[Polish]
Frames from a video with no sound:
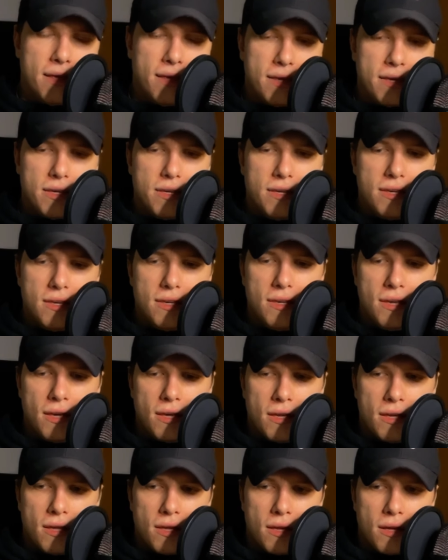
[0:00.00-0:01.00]
I
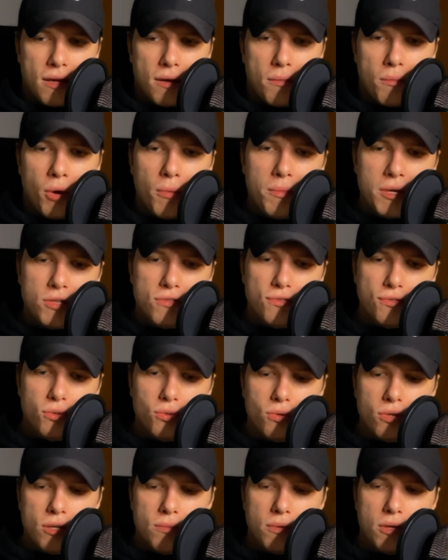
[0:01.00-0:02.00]
moment, w
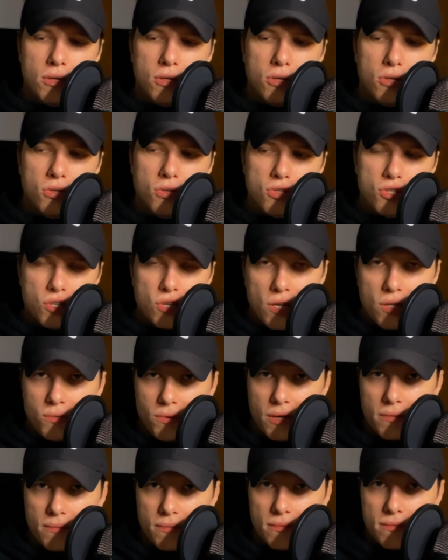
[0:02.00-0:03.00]
którym
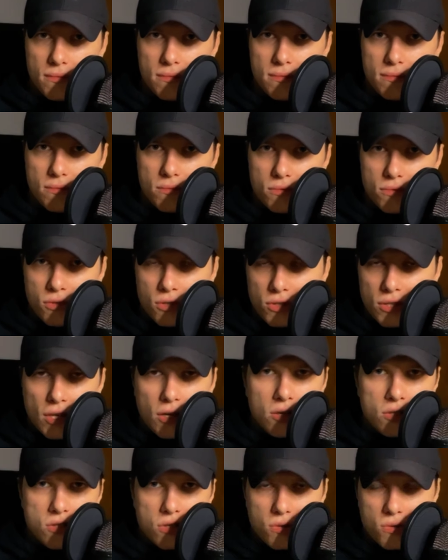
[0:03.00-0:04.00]
doszedłem do
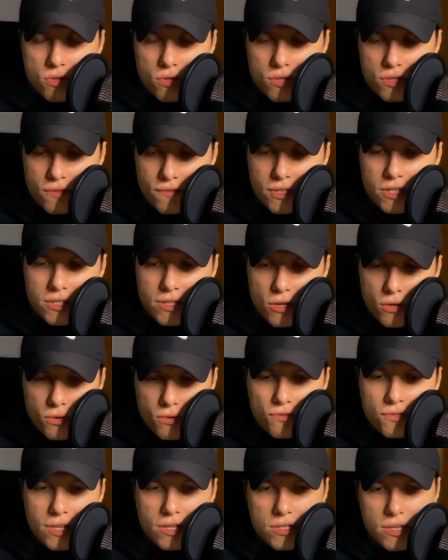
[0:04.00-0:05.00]
tego, co już oczywiście
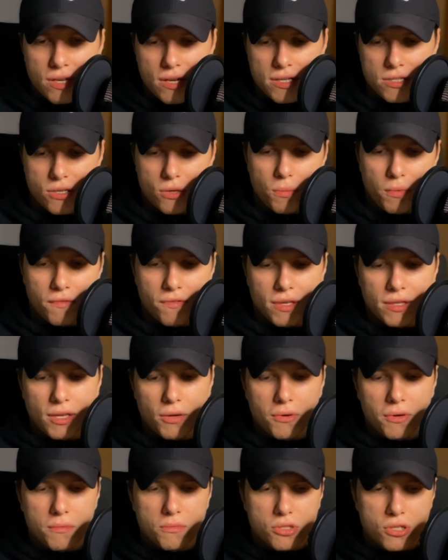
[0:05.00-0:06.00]
również nieraz
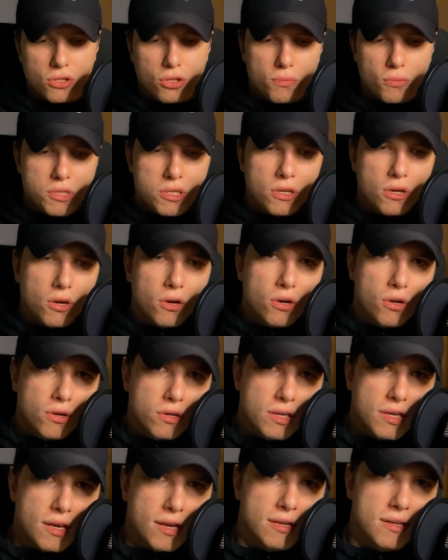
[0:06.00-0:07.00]
opowiadałem, że to
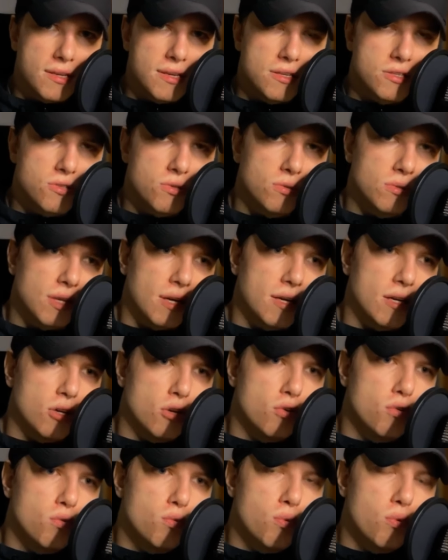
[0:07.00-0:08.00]
psychologia jest tutaj
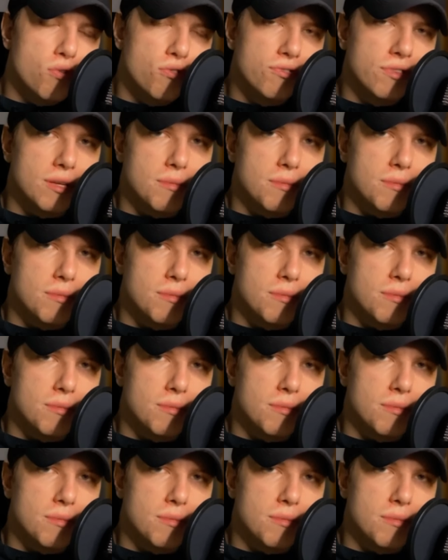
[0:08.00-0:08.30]
głównym